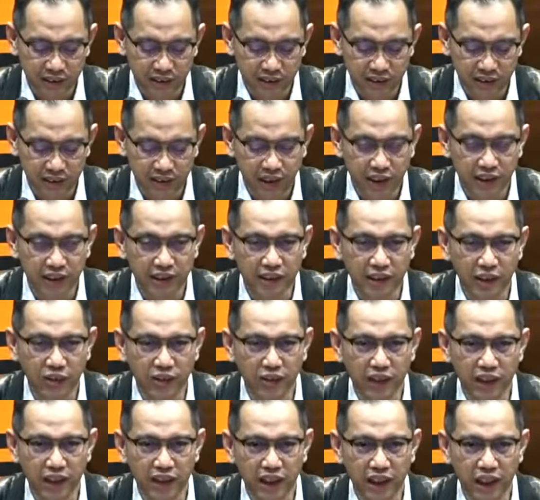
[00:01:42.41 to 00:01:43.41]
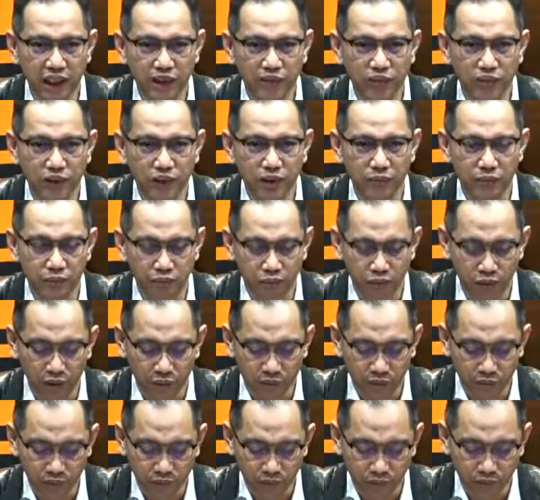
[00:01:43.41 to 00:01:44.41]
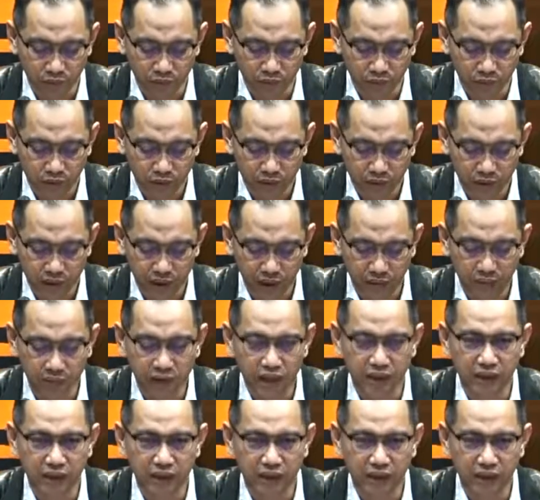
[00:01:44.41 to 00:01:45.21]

dari tahun anggaran 2020 sampai